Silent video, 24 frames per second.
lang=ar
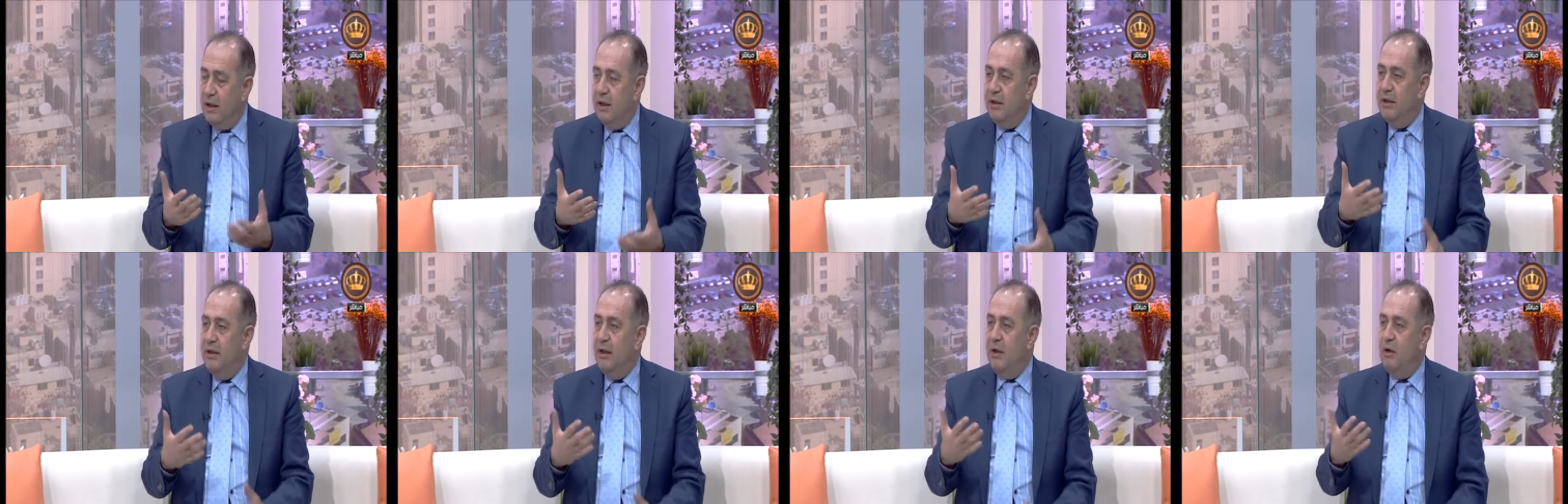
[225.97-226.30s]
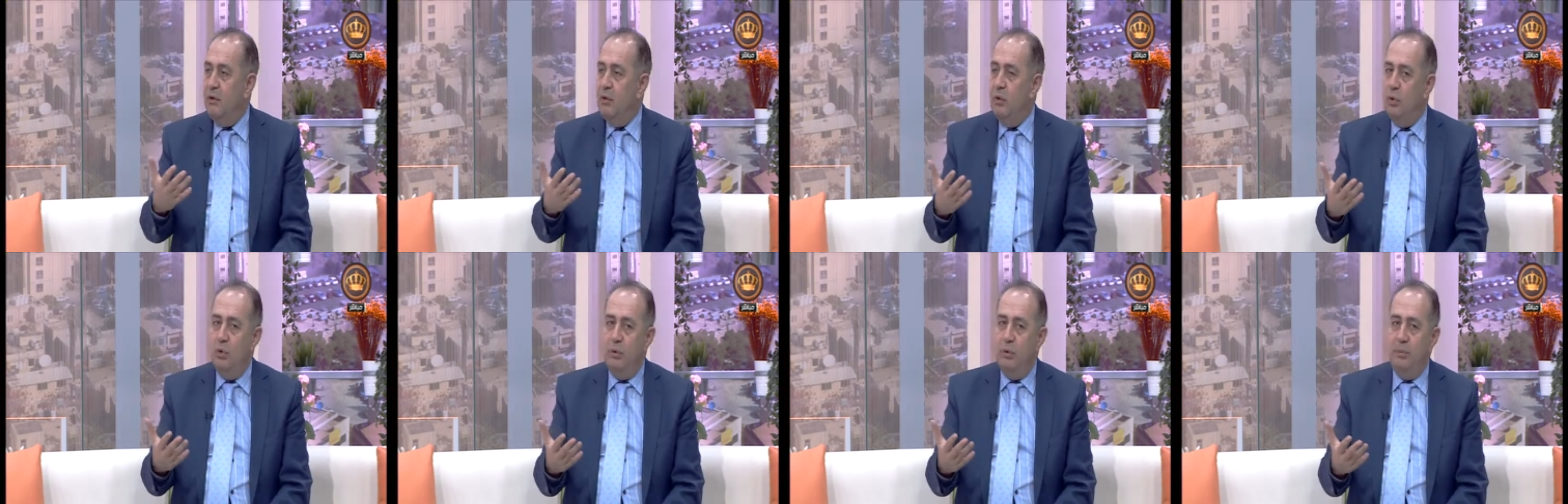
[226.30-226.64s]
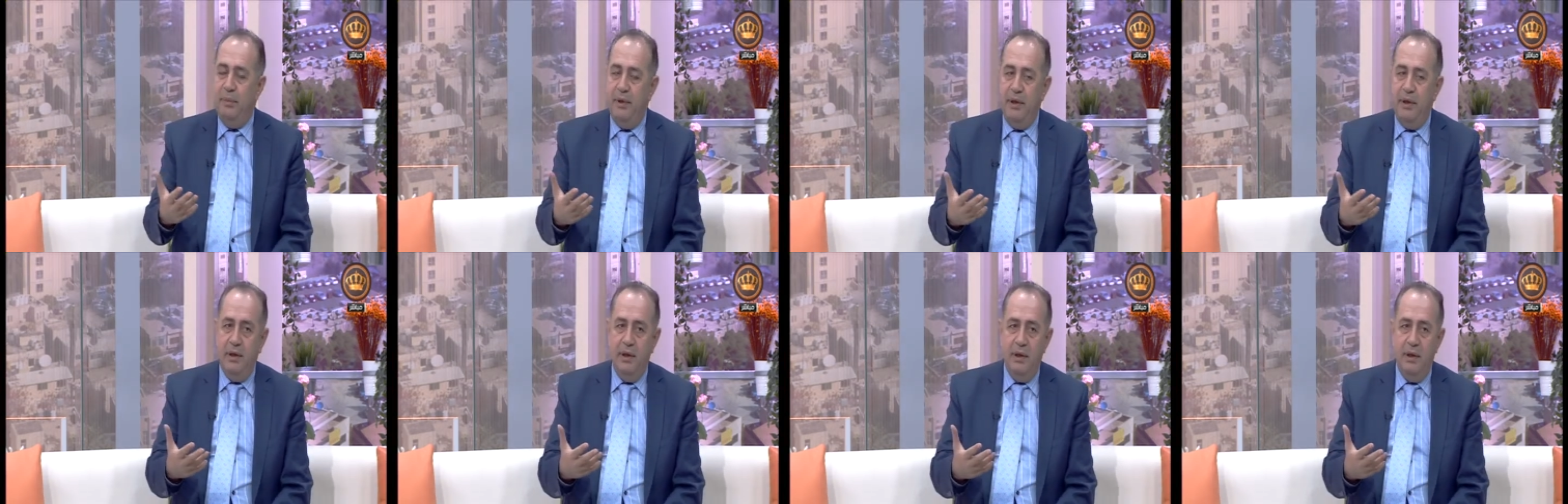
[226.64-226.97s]
قد
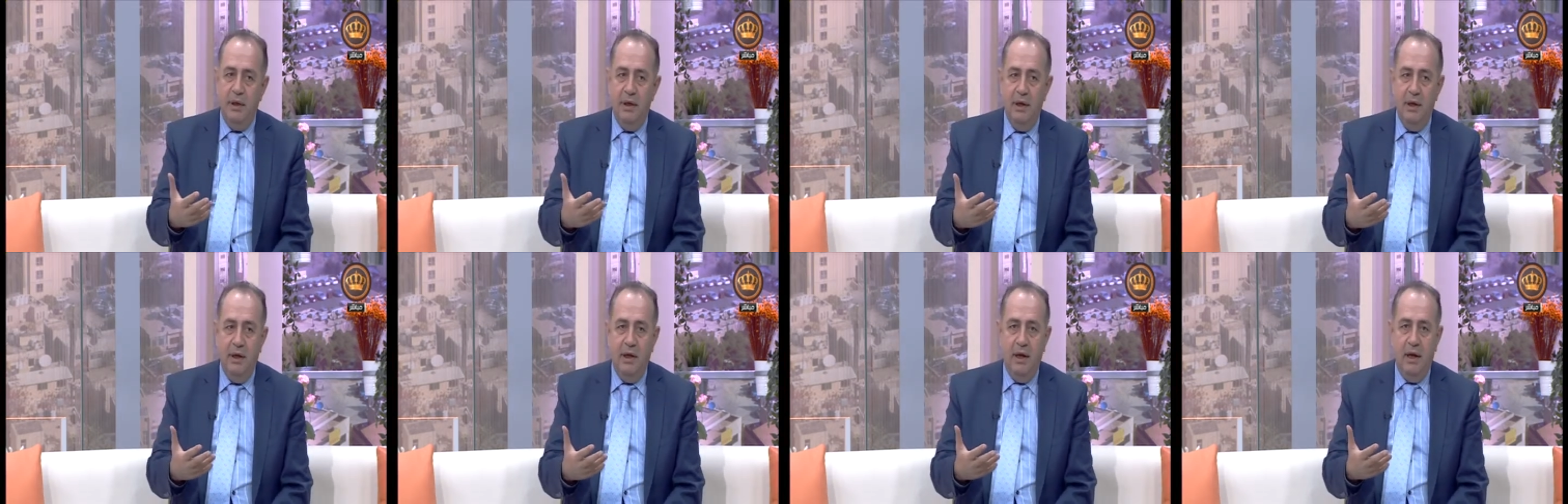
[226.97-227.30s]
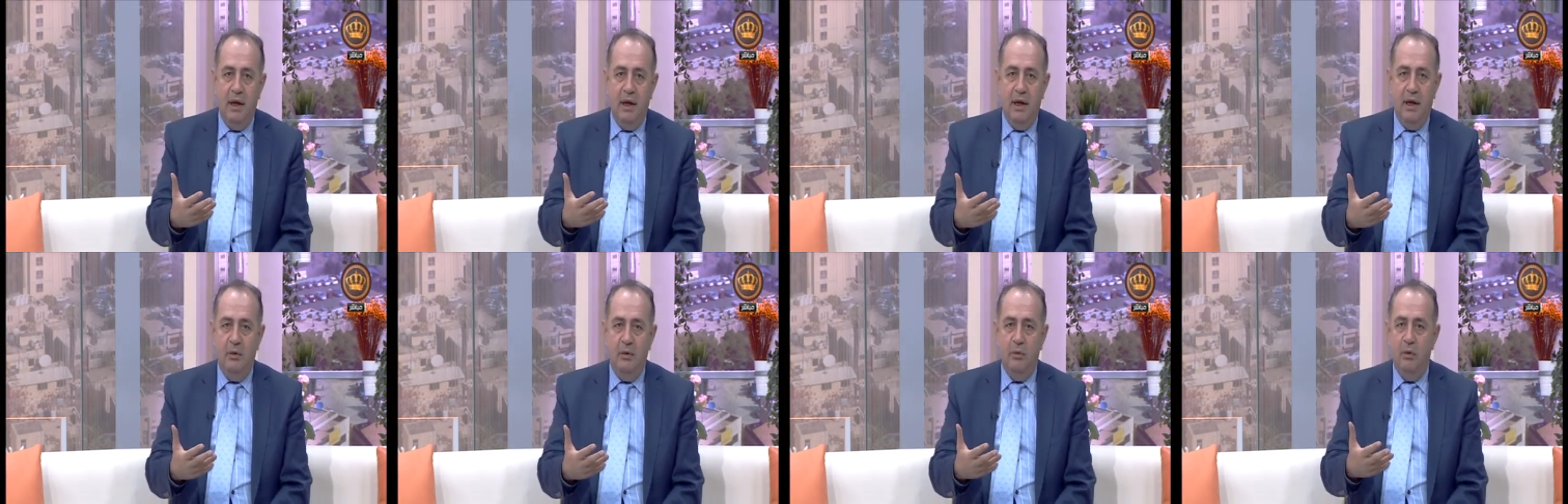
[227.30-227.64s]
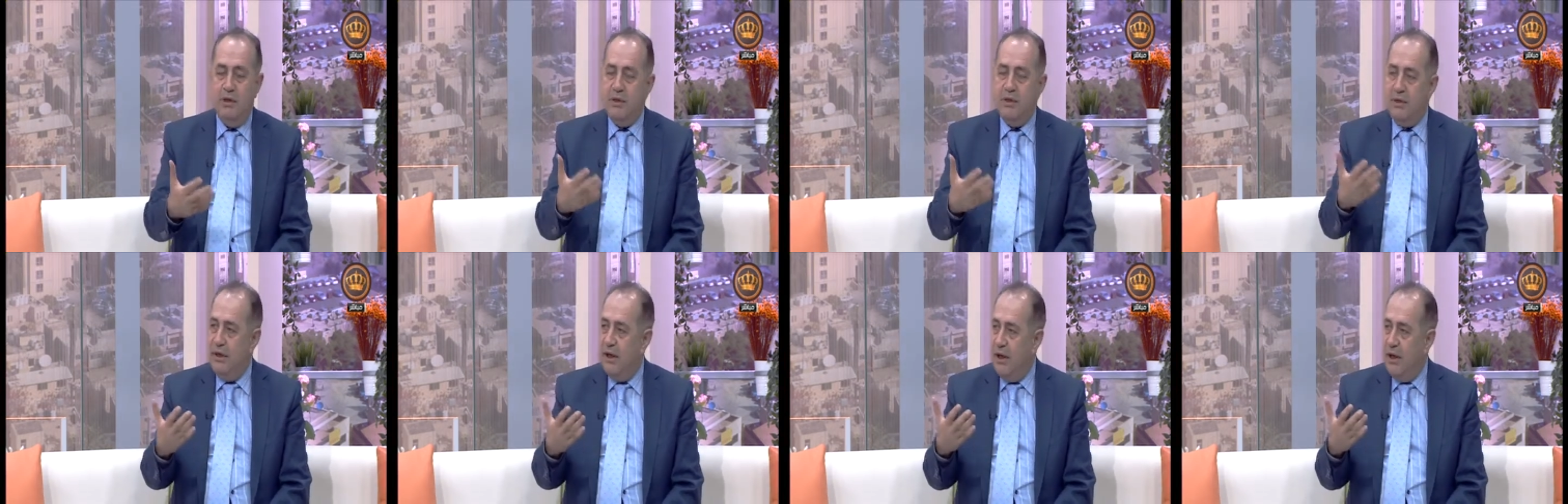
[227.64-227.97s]
يكون
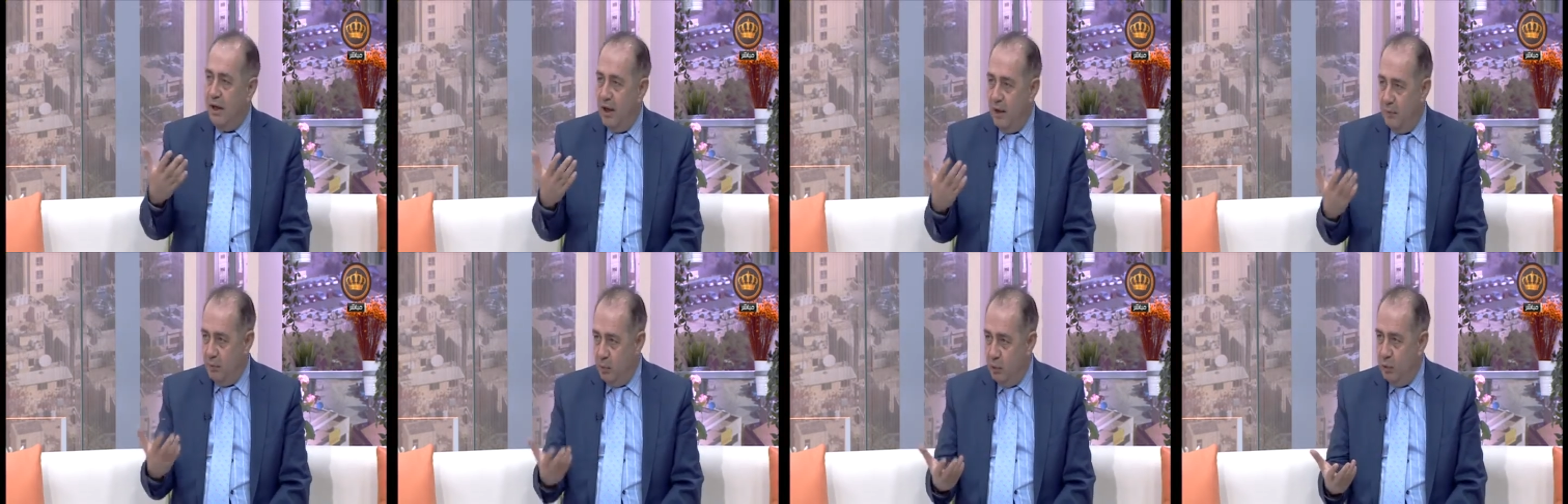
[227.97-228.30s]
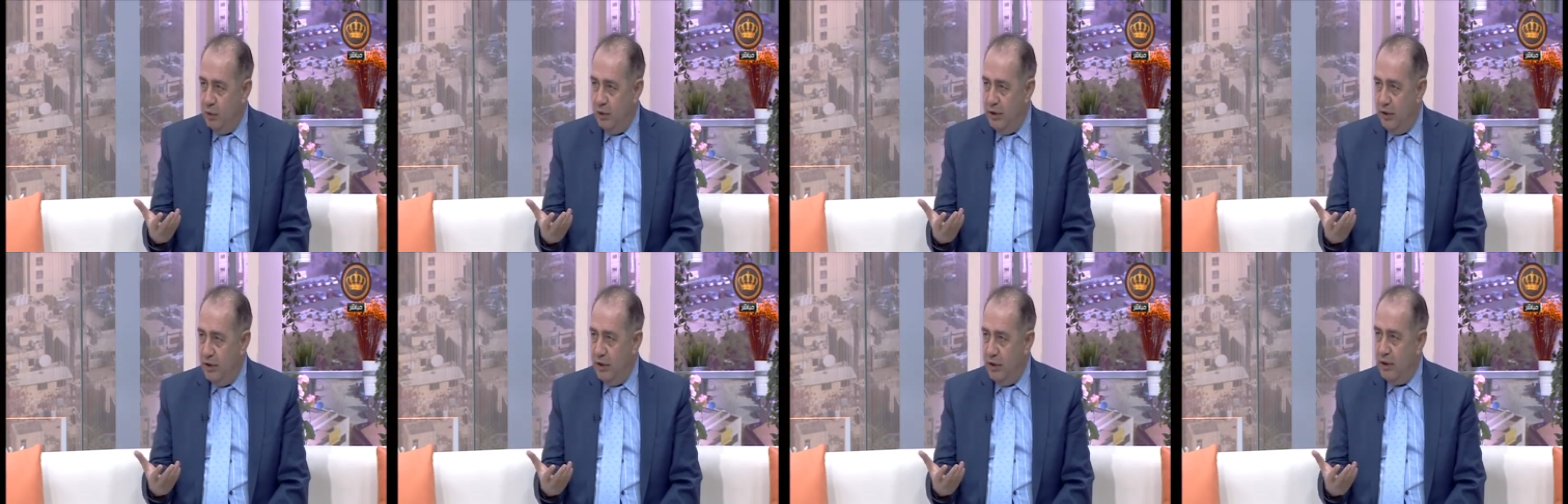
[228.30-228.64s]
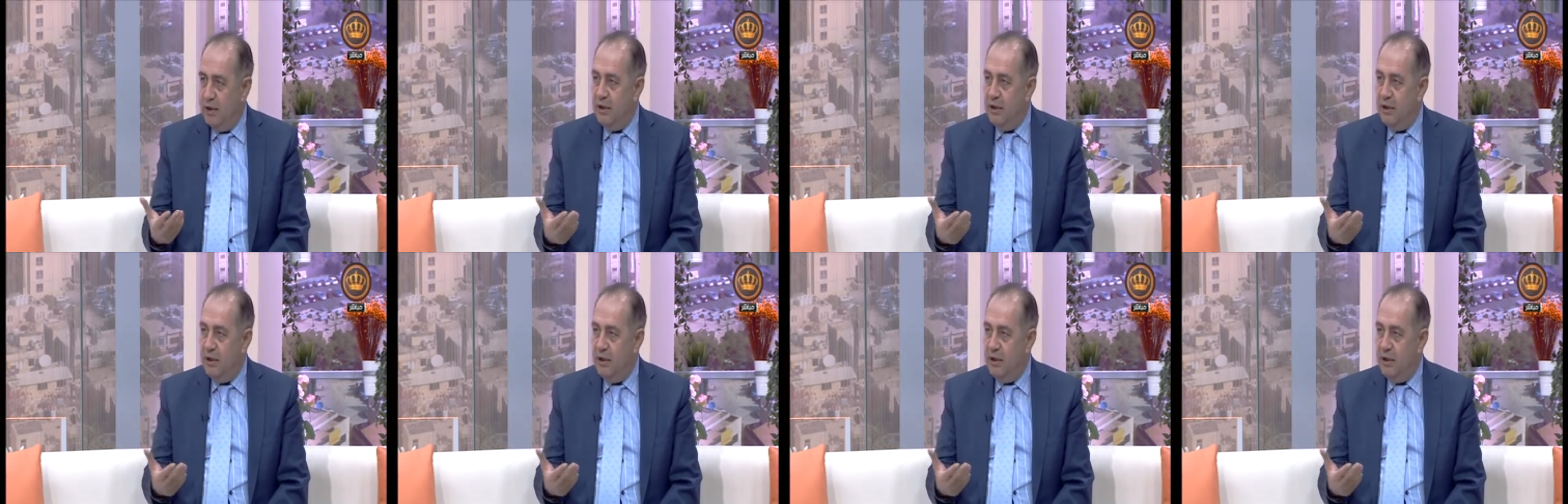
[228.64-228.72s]
بالوزن العمودي